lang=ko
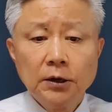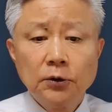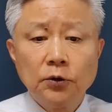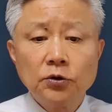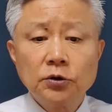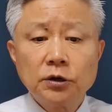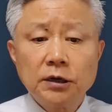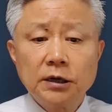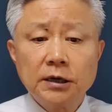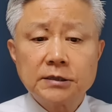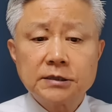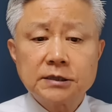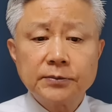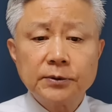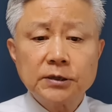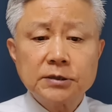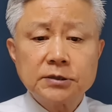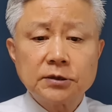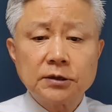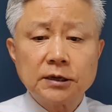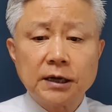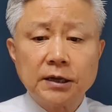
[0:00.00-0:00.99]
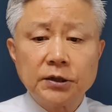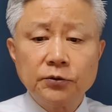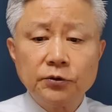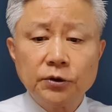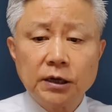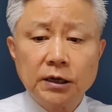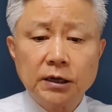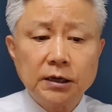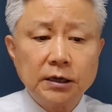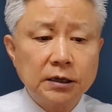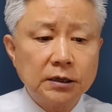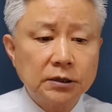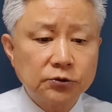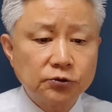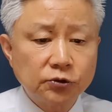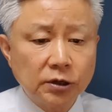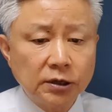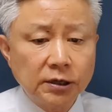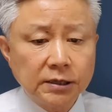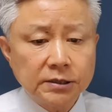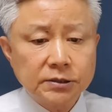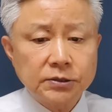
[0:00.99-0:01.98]
오늘 SBS 라디오에
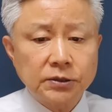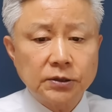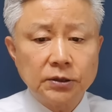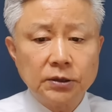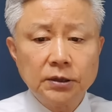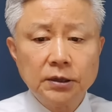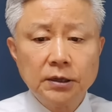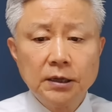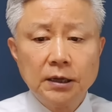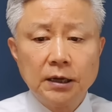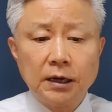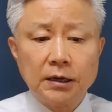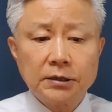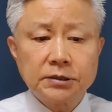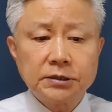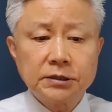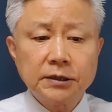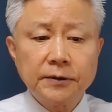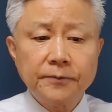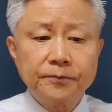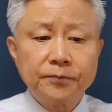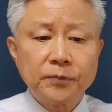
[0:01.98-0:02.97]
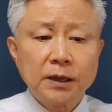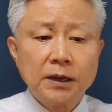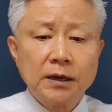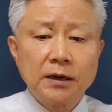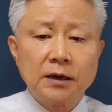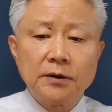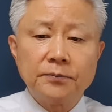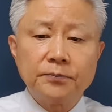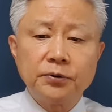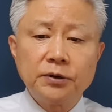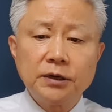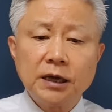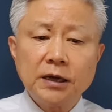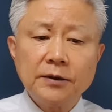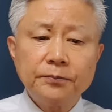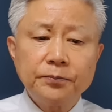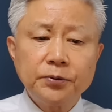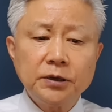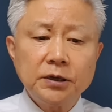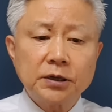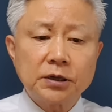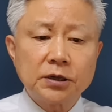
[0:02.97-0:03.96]
출연해서 아, 지금
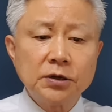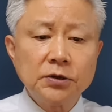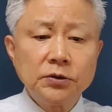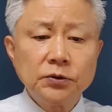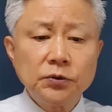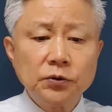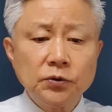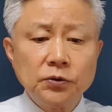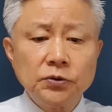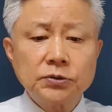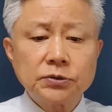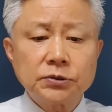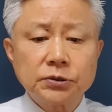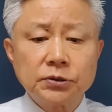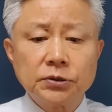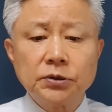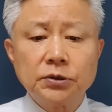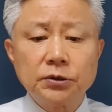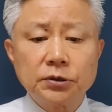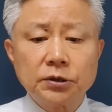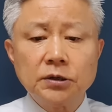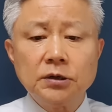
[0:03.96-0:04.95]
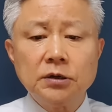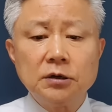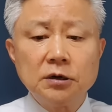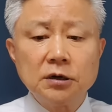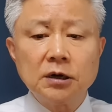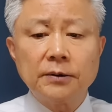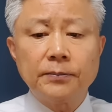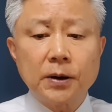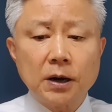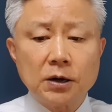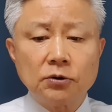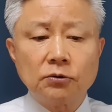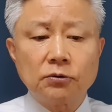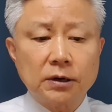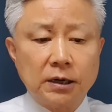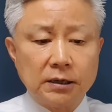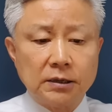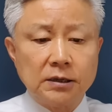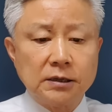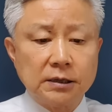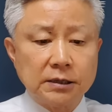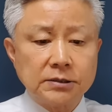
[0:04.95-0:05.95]
VIP 아, 경로설을 언급한
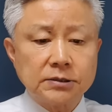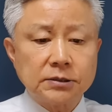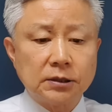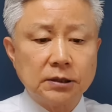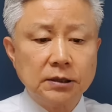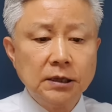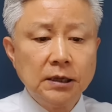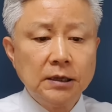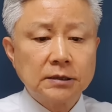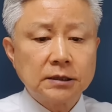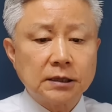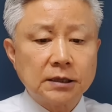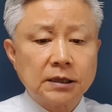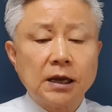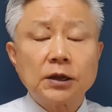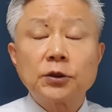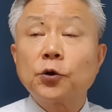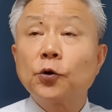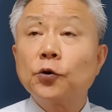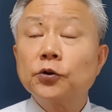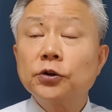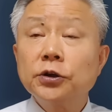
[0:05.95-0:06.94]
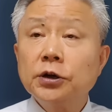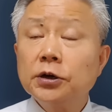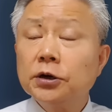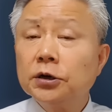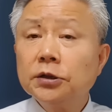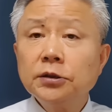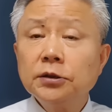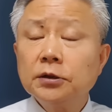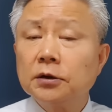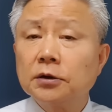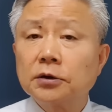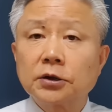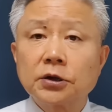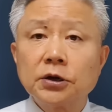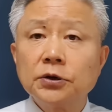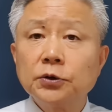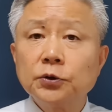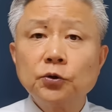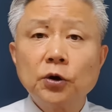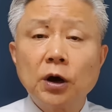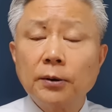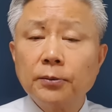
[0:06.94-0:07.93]
것과 관련해서 자, 대통령은
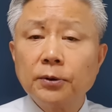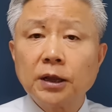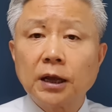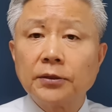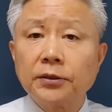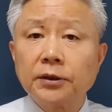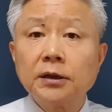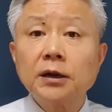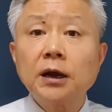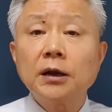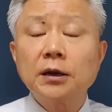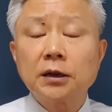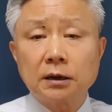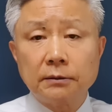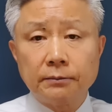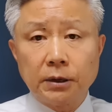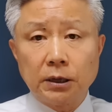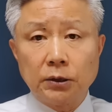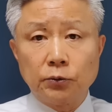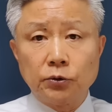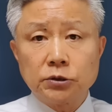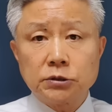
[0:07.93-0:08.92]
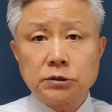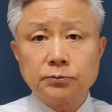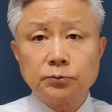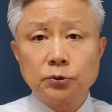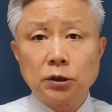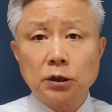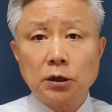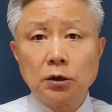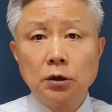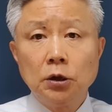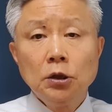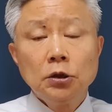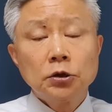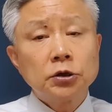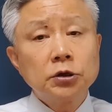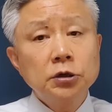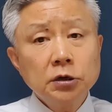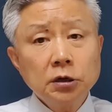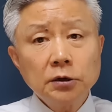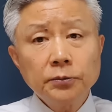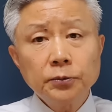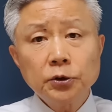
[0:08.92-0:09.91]
경로하면 안 되나 이렇게 말하고 있습니다.
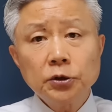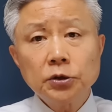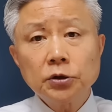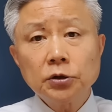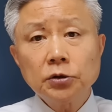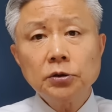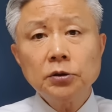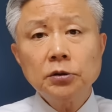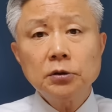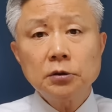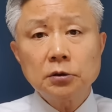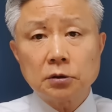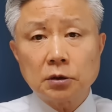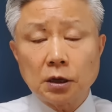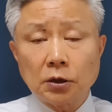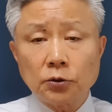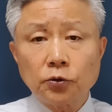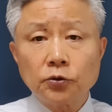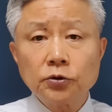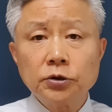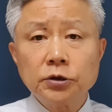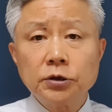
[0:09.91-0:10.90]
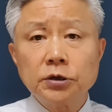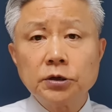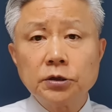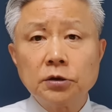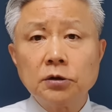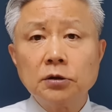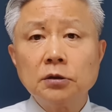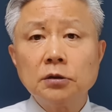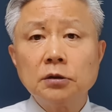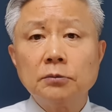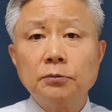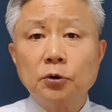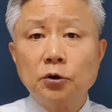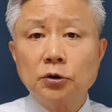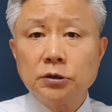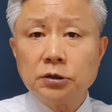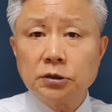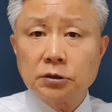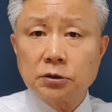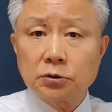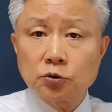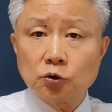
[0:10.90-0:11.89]
기업이든 대통령이든 뭐
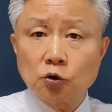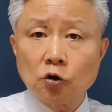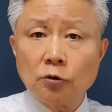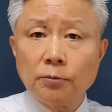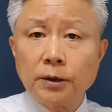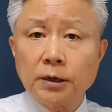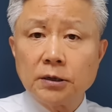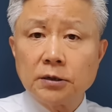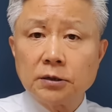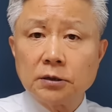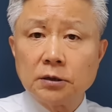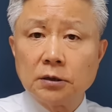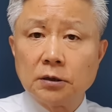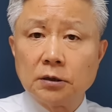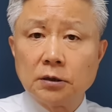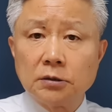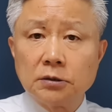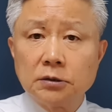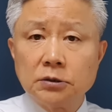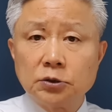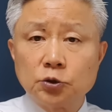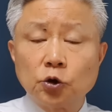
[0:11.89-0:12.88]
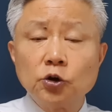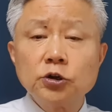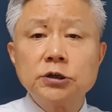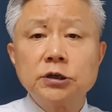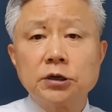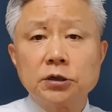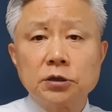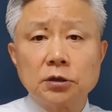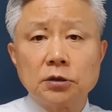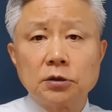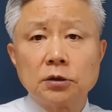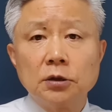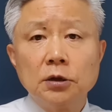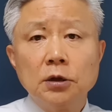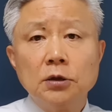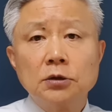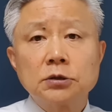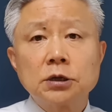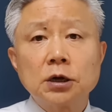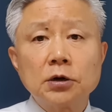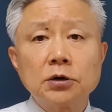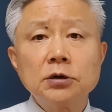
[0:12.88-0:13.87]
이 조그마한 어, 이 조직이든
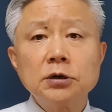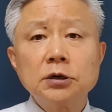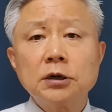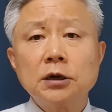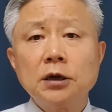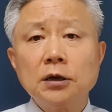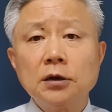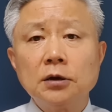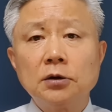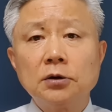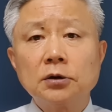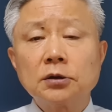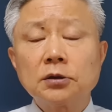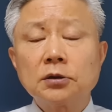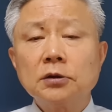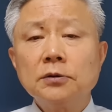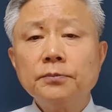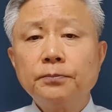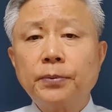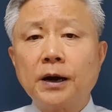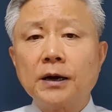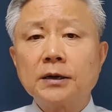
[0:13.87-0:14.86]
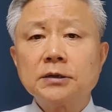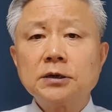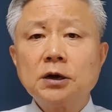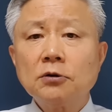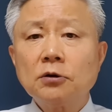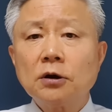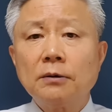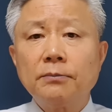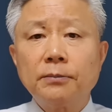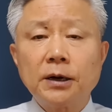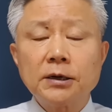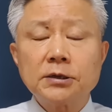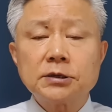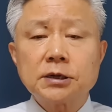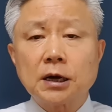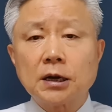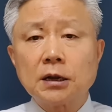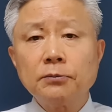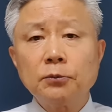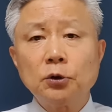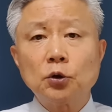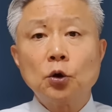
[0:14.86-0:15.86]
자 거기에 어떤 방향과 맞지
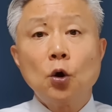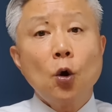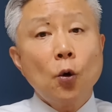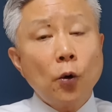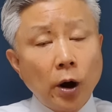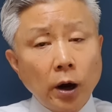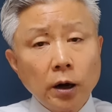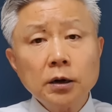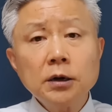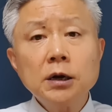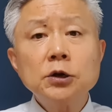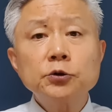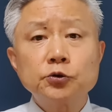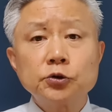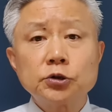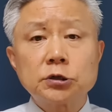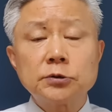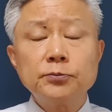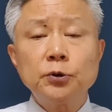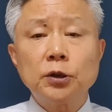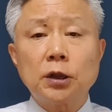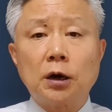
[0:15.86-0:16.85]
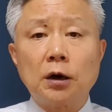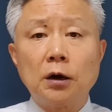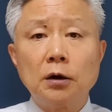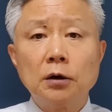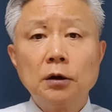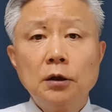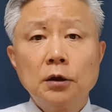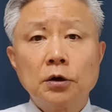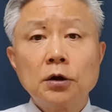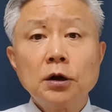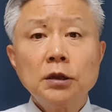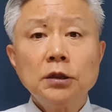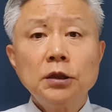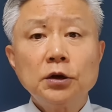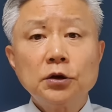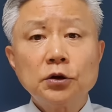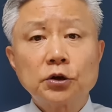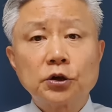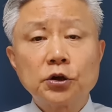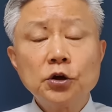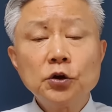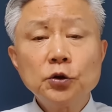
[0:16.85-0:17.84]
않으면 화를 낼 수 있습니다. 그런데
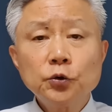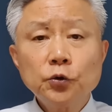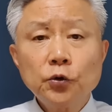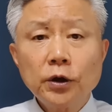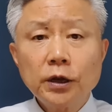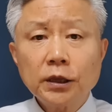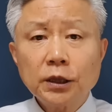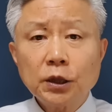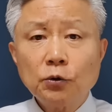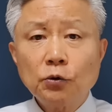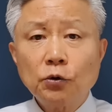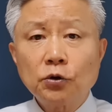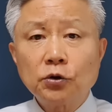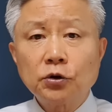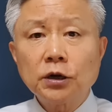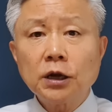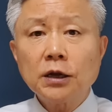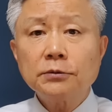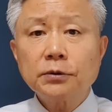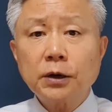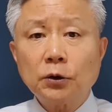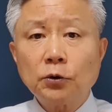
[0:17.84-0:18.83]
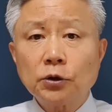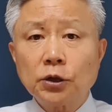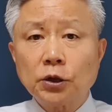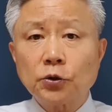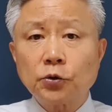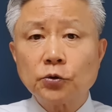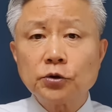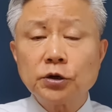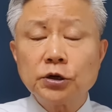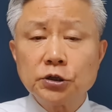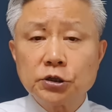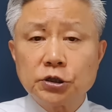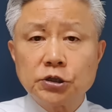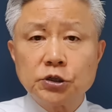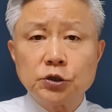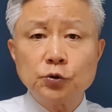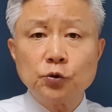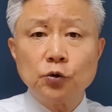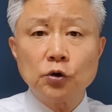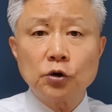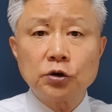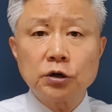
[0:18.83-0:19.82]
그 경로했다고 그게 바로 대통령이
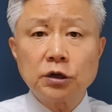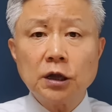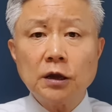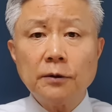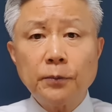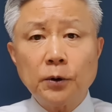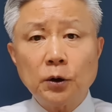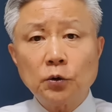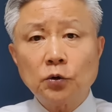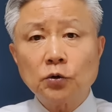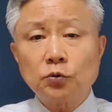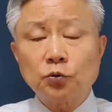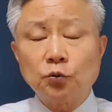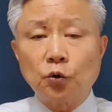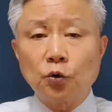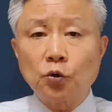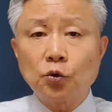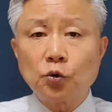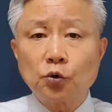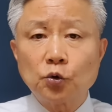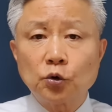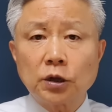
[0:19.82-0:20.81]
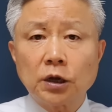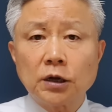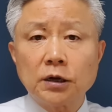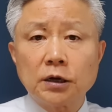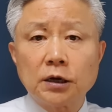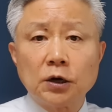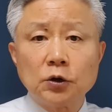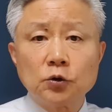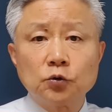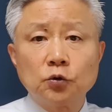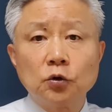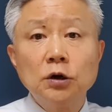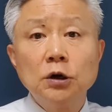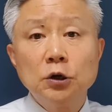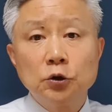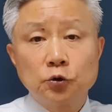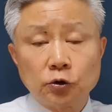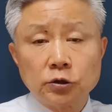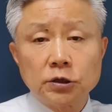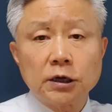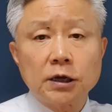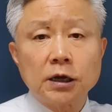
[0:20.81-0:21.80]
치시고 그게 바로 우르르 따라가지고
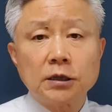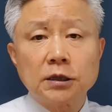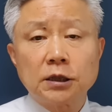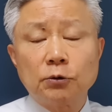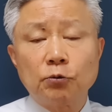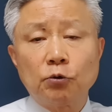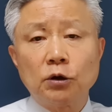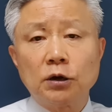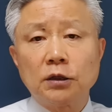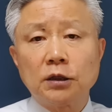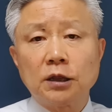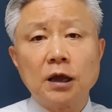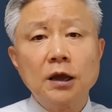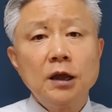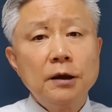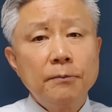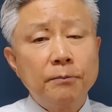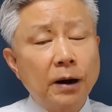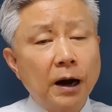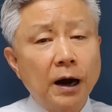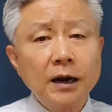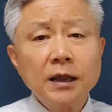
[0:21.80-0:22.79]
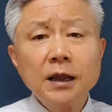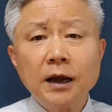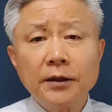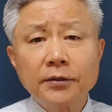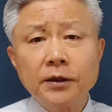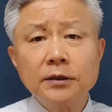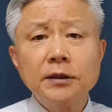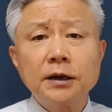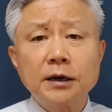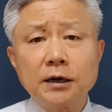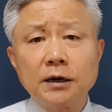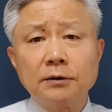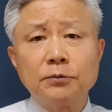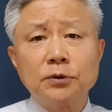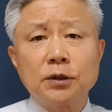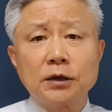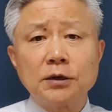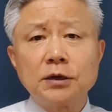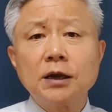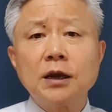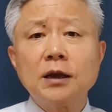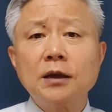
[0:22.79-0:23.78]
조작했다고 하는데 말이 안 된다는
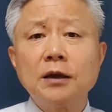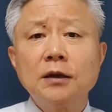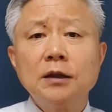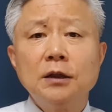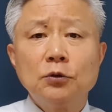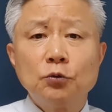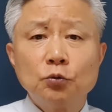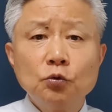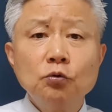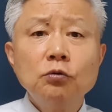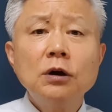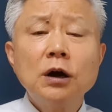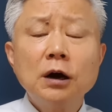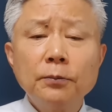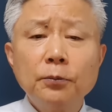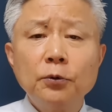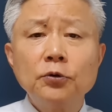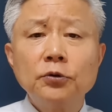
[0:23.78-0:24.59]
겁니다. 이게 누가